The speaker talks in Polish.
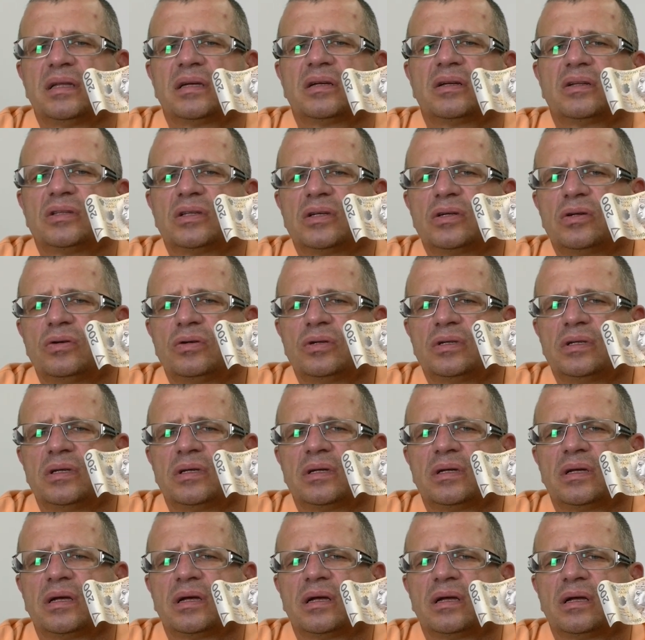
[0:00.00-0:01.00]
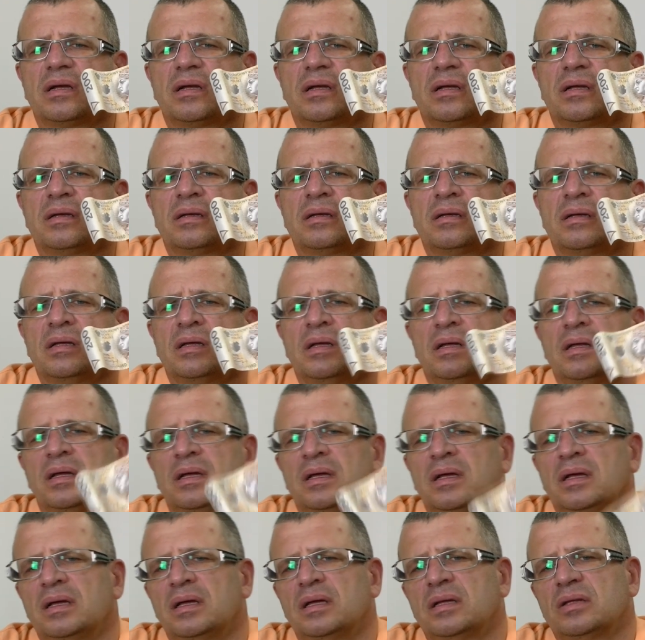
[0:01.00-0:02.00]
na kategorię A,
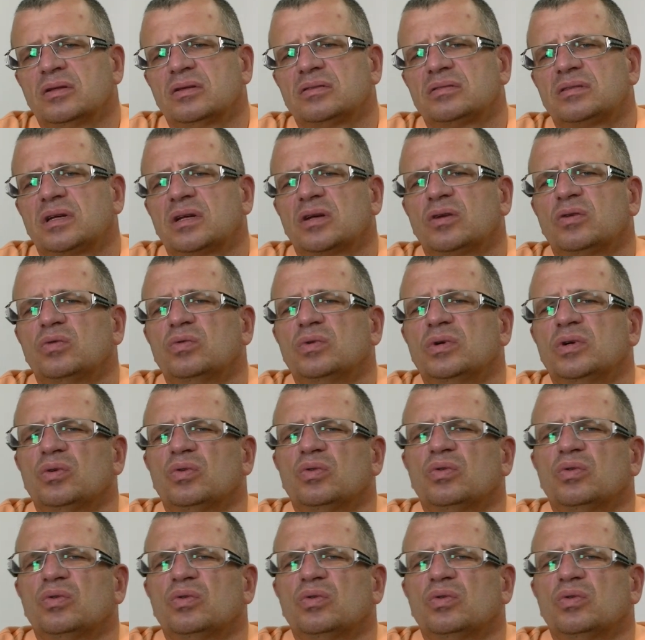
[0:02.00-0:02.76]
no z reguły